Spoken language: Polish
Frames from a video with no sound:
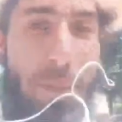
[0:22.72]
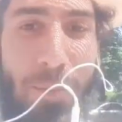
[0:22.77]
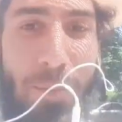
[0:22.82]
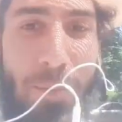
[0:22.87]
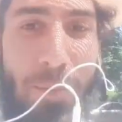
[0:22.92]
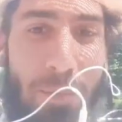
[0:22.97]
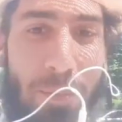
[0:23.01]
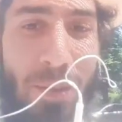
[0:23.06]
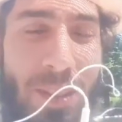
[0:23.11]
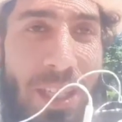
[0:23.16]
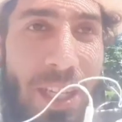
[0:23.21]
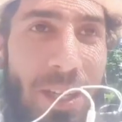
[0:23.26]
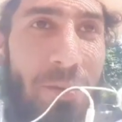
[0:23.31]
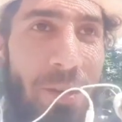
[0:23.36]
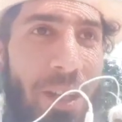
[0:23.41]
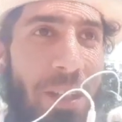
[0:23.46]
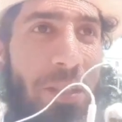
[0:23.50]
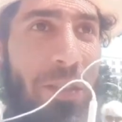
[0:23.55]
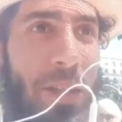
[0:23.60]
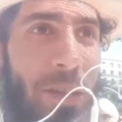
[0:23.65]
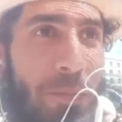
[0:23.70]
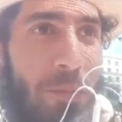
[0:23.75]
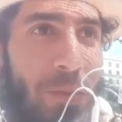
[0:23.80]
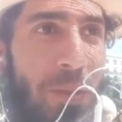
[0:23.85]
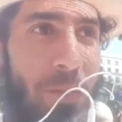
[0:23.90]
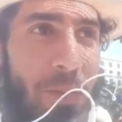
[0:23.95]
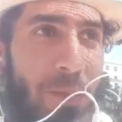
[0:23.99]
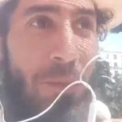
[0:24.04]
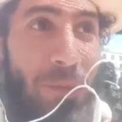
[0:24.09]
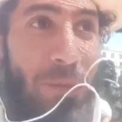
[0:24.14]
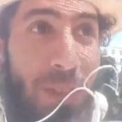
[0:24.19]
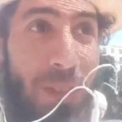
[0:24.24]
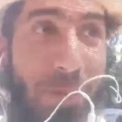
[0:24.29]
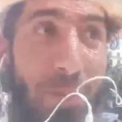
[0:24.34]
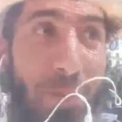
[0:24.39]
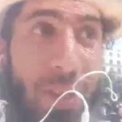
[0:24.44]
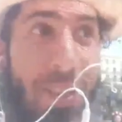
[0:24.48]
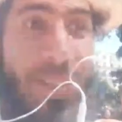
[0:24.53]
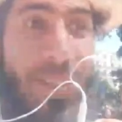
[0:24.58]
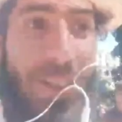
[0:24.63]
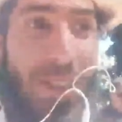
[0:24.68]
Pani mnie poznała i tam do mnie mówi
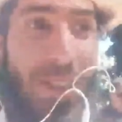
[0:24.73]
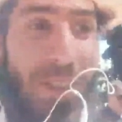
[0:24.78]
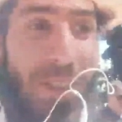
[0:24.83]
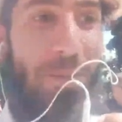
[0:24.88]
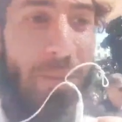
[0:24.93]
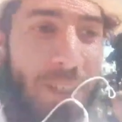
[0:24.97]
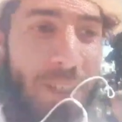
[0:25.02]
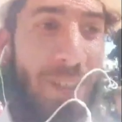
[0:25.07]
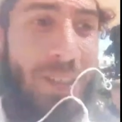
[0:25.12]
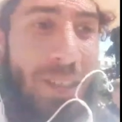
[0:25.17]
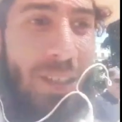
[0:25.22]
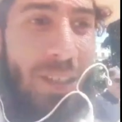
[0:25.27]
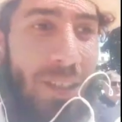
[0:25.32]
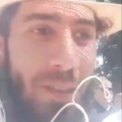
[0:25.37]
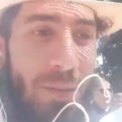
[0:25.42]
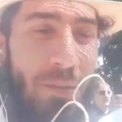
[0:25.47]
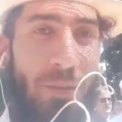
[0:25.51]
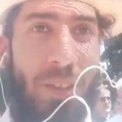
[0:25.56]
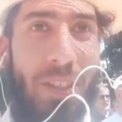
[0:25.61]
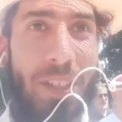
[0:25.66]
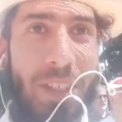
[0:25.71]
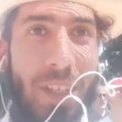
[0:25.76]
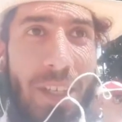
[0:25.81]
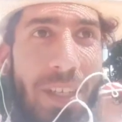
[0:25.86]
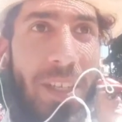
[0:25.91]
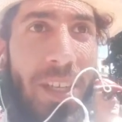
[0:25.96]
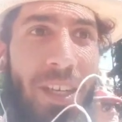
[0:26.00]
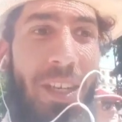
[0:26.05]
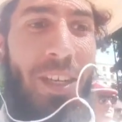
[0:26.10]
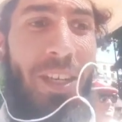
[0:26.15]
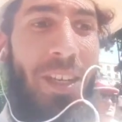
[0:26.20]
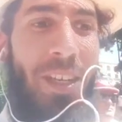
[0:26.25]
Sebastian, Sebastian. Ja mówię tak.